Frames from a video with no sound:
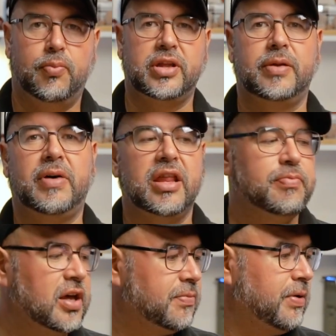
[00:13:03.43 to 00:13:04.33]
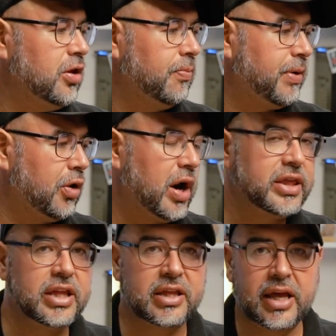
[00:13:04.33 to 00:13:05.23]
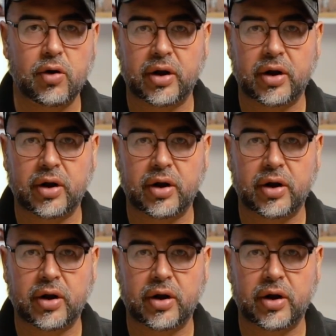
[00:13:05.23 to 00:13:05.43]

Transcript: Pues sin más me despido, pero antes quiero